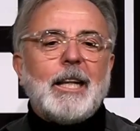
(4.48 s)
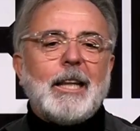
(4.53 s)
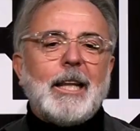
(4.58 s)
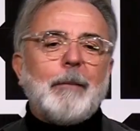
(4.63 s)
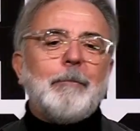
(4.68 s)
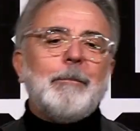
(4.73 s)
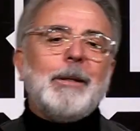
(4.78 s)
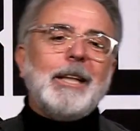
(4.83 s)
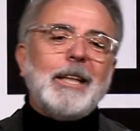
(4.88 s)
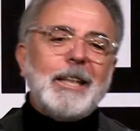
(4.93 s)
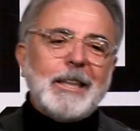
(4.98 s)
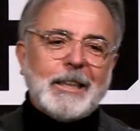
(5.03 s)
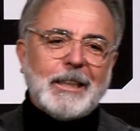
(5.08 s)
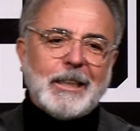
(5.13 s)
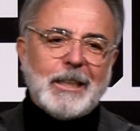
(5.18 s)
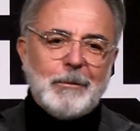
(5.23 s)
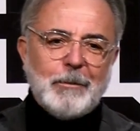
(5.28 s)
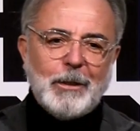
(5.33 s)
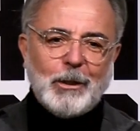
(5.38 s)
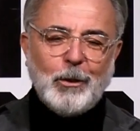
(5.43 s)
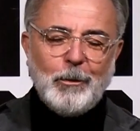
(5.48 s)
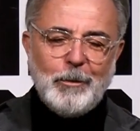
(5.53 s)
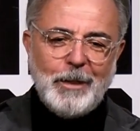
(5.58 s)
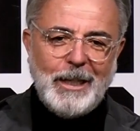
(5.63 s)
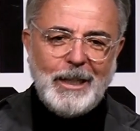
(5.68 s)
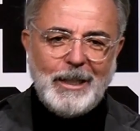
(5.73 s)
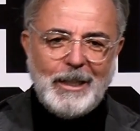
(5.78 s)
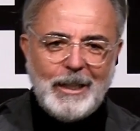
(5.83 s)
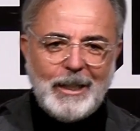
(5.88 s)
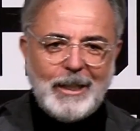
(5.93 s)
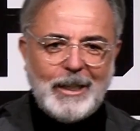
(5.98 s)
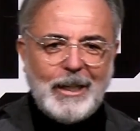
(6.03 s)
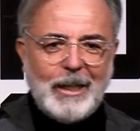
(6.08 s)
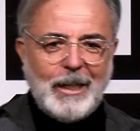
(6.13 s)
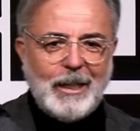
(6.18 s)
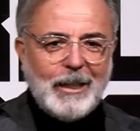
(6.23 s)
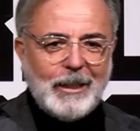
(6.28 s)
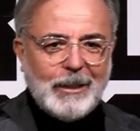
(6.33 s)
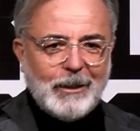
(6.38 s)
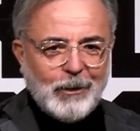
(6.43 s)
la bellissima
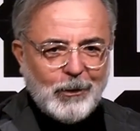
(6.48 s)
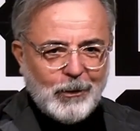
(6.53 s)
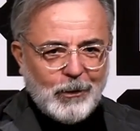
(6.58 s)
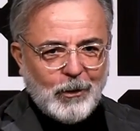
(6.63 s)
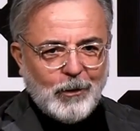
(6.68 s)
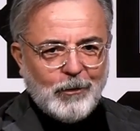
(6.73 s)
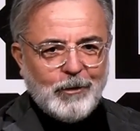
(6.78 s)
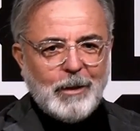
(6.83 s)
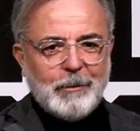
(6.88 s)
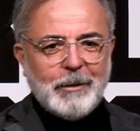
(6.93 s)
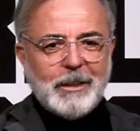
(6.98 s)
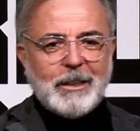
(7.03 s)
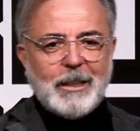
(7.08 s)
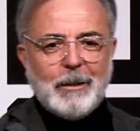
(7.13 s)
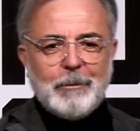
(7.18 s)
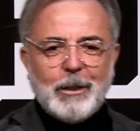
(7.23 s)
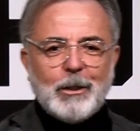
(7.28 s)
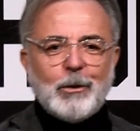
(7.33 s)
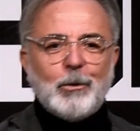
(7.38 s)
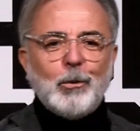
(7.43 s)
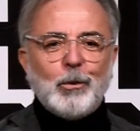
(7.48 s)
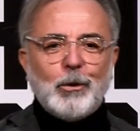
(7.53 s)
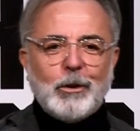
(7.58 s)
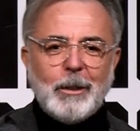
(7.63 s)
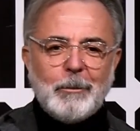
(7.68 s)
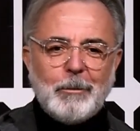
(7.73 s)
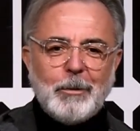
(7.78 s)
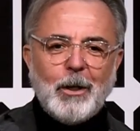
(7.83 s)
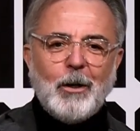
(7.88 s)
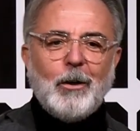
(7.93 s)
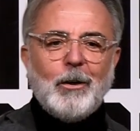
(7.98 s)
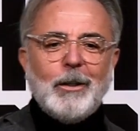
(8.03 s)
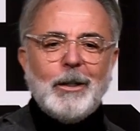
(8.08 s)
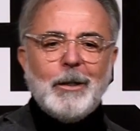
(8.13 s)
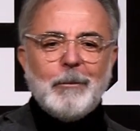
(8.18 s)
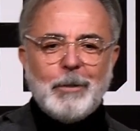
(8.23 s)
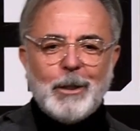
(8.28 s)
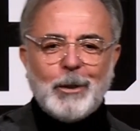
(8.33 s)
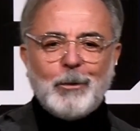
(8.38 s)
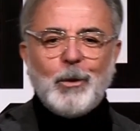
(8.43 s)
domenica, non ovviamente per tutti, però
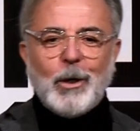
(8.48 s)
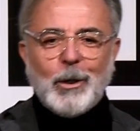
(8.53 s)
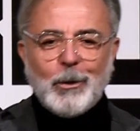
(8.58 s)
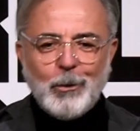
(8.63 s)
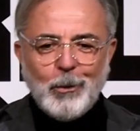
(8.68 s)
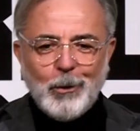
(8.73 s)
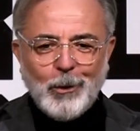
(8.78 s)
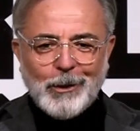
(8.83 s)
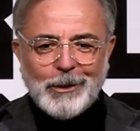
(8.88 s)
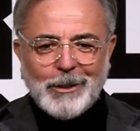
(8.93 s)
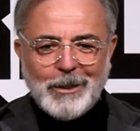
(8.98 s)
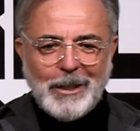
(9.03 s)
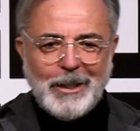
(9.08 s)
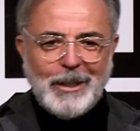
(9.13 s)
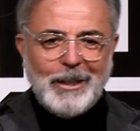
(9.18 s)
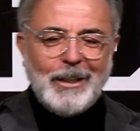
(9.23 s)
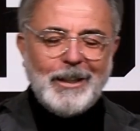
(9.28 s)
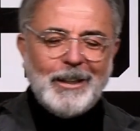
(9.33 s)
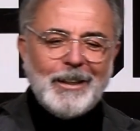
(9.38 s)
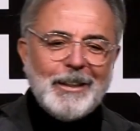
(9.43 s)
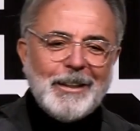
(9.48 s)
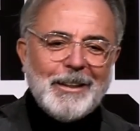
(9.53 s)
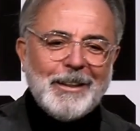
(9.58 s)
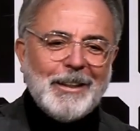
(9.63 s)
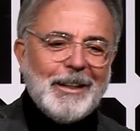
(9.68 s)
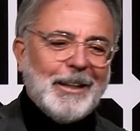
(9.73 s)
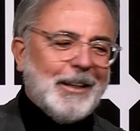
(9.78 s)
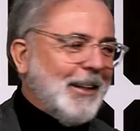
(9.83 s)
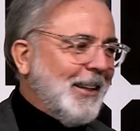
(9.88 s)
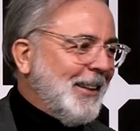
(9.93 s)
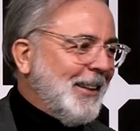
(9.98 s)
per qualcuno sì, eh,